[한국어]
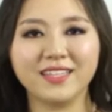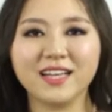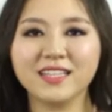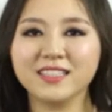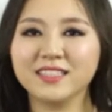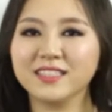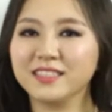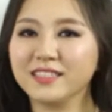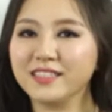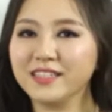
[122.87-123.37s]

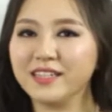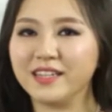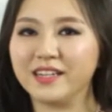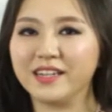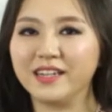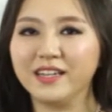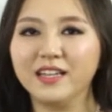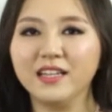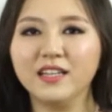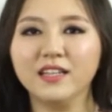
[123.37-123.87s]

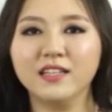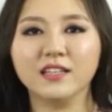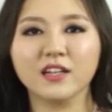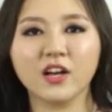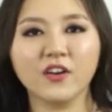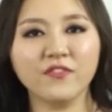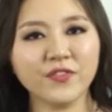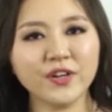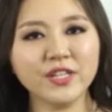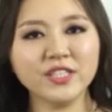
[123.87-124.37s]
사실
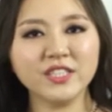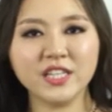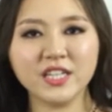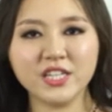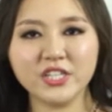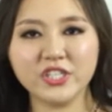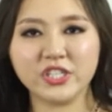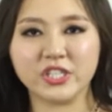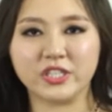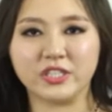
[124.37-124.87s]

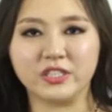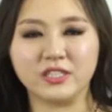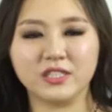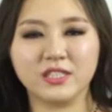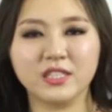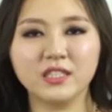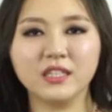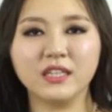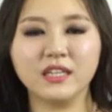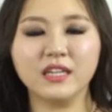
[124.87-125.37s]
conversation,
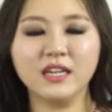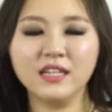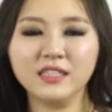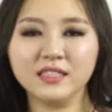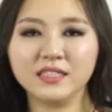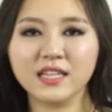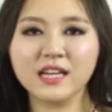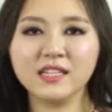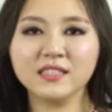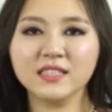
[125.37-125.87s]
즉
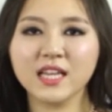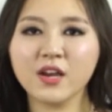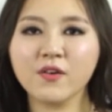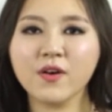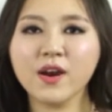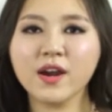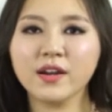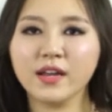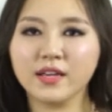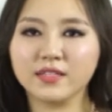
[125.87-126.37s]

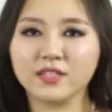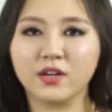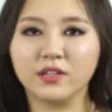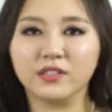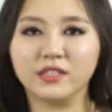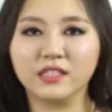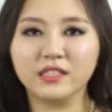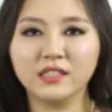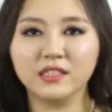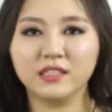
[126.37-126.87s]

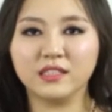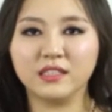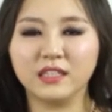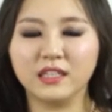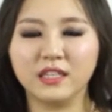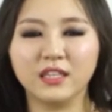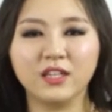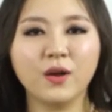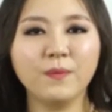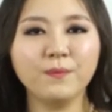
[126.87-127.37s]
일상생활에서는
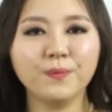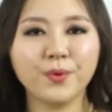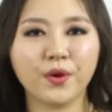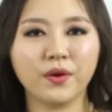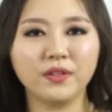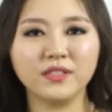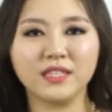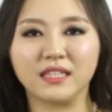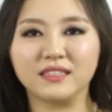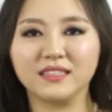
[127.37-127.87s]
이런
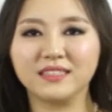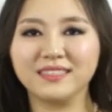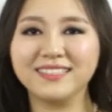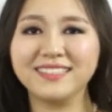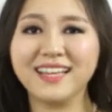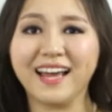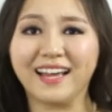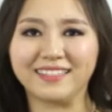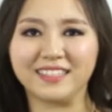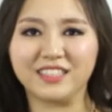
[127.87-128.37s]
표현 잘
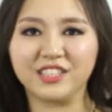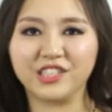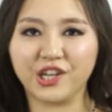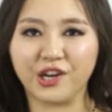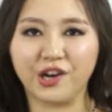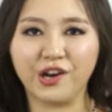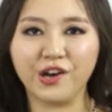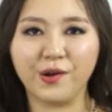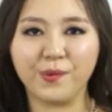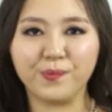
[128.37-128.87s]
쓰지
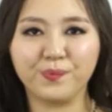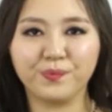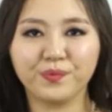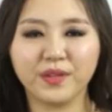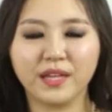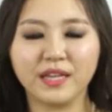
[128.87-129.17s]
않죠.